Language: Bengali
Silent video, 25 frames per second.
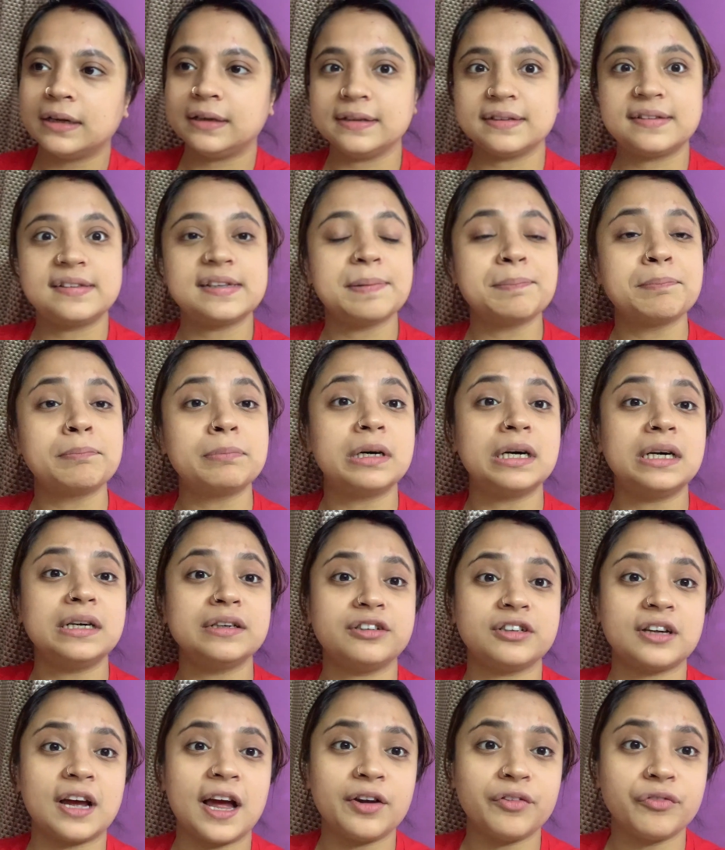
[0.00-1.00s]
ডিসেম্বর
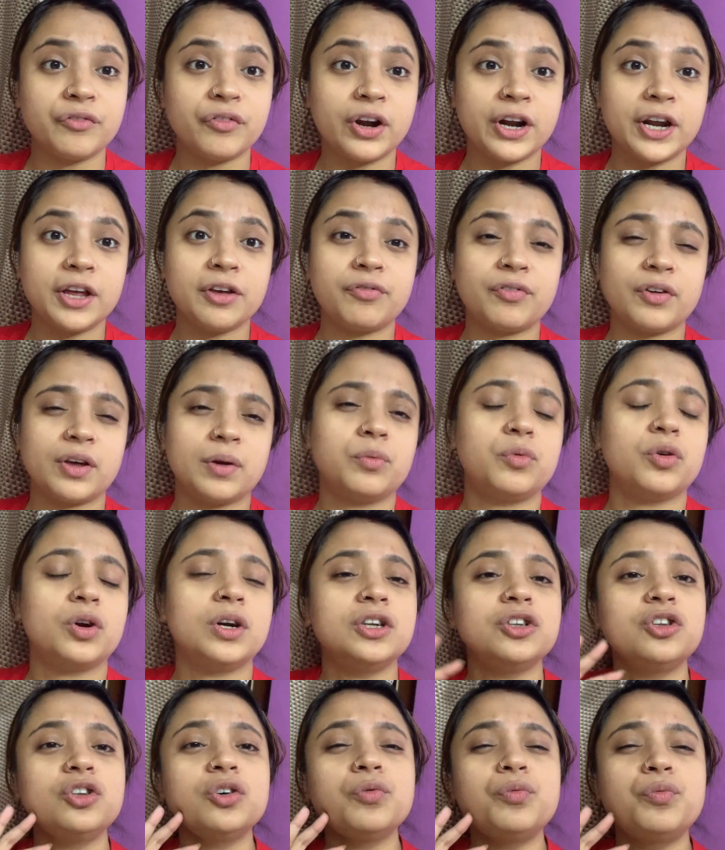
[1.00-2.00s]
জানুয়ারি
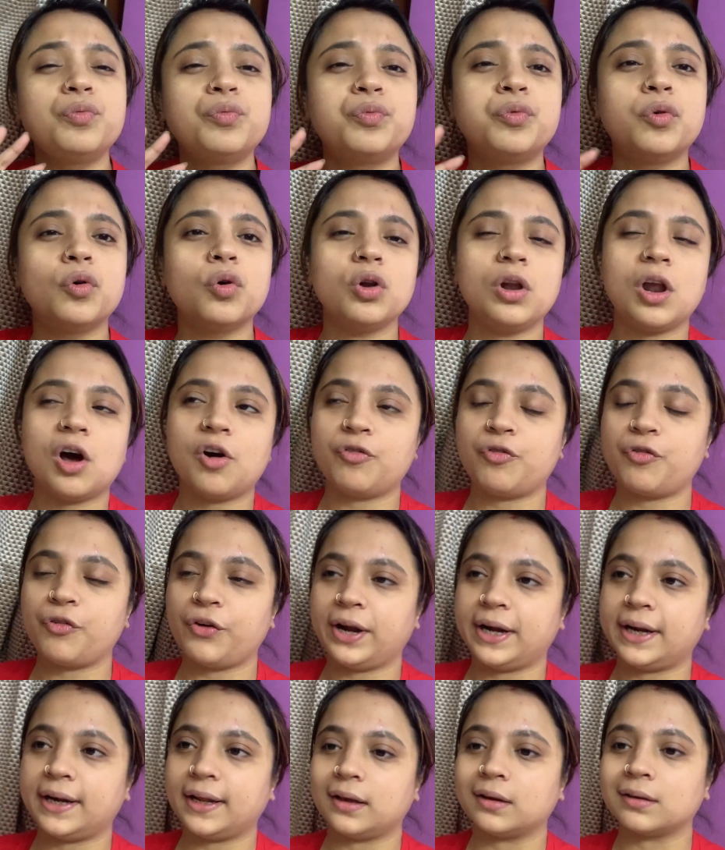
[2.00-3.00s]
ফেব্রুয়ারি তো ফুল অফ
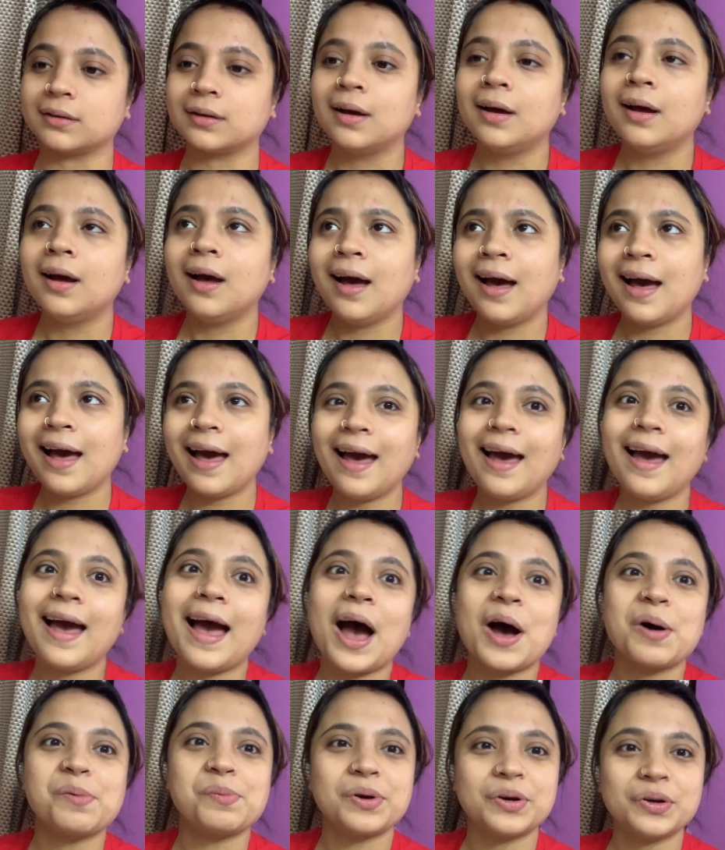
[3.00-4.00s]
ওয়েডিং হ্যাঁ
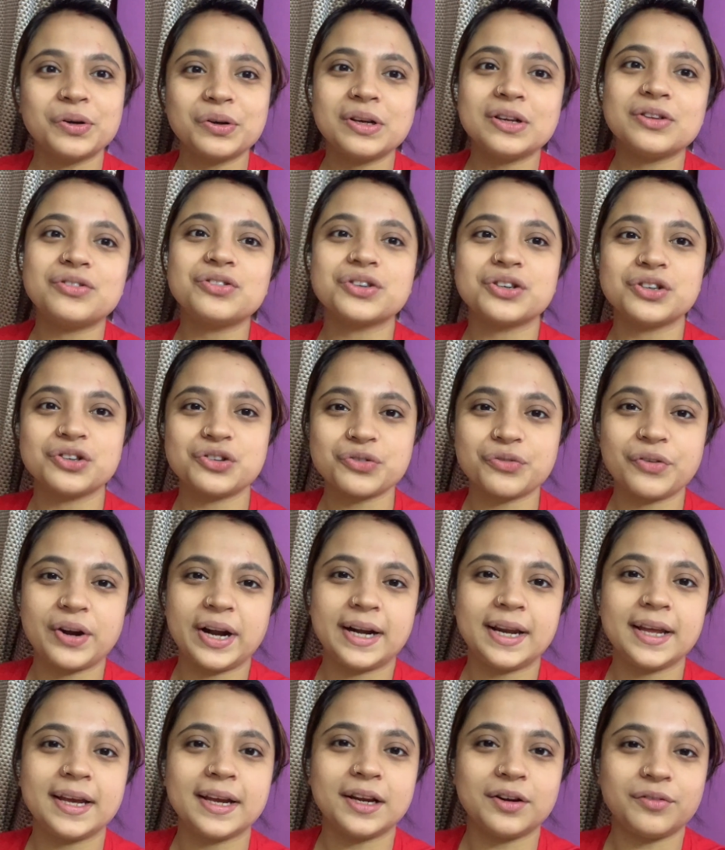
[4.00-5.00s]
আমারও কিছু কিছু
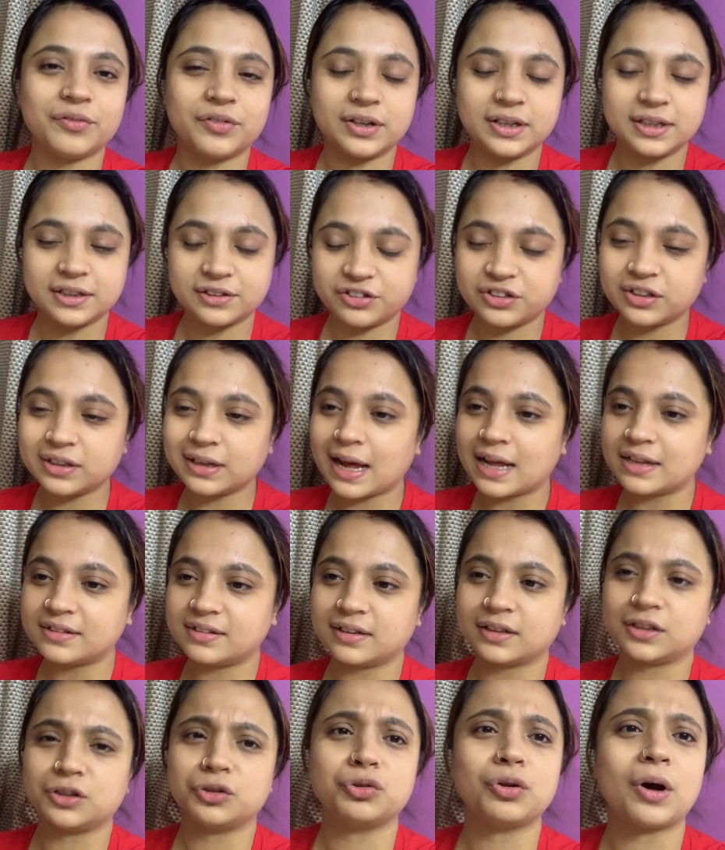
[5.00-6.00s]
ওয়েডিং ইনভিটেশন
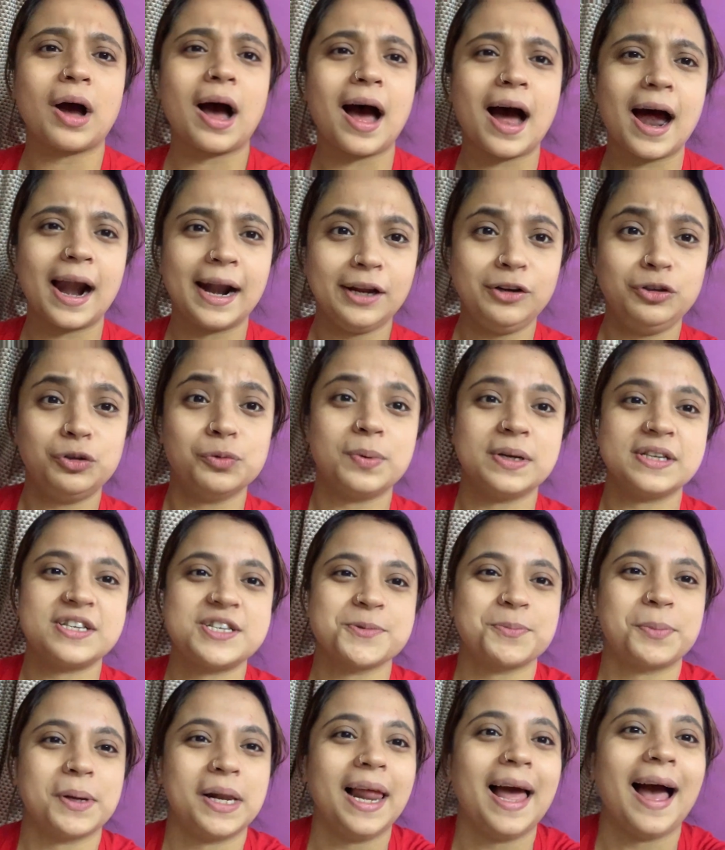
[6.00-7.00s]
আছে কিন্তু আরেকটু
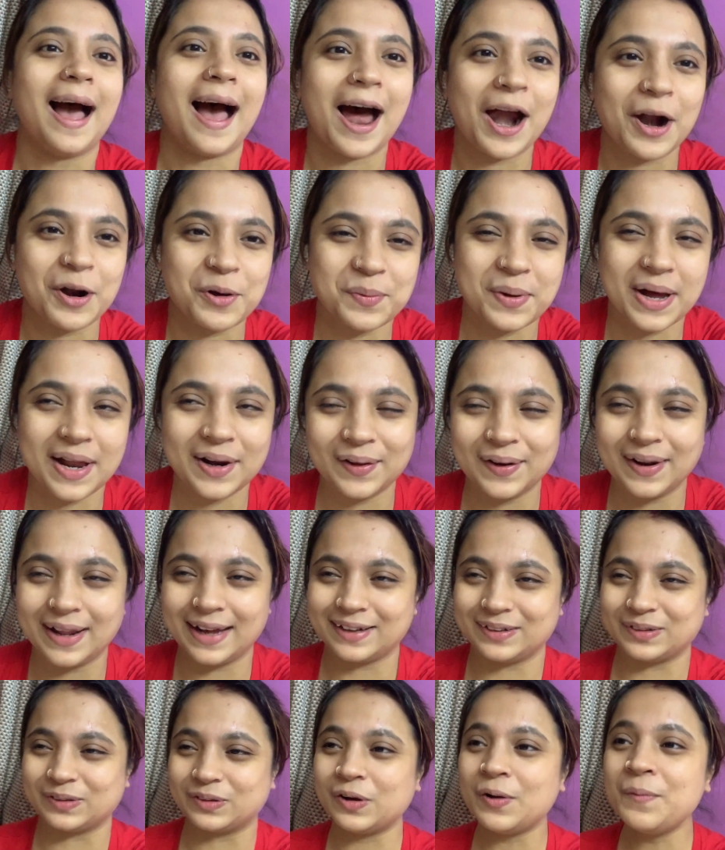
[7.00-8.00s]
বেশি পেলে আরও ভালো
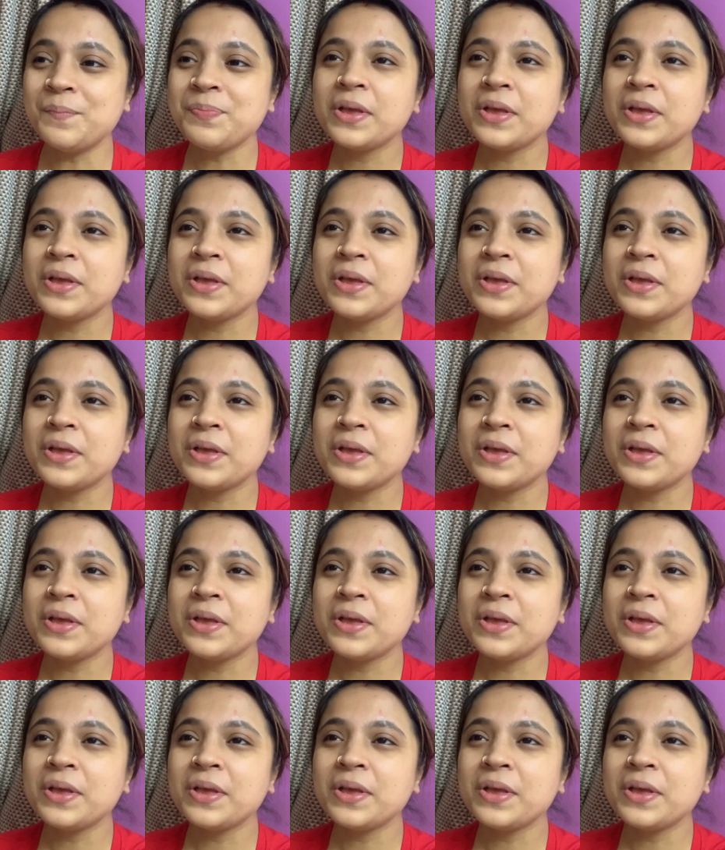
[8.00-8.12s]
লাগতো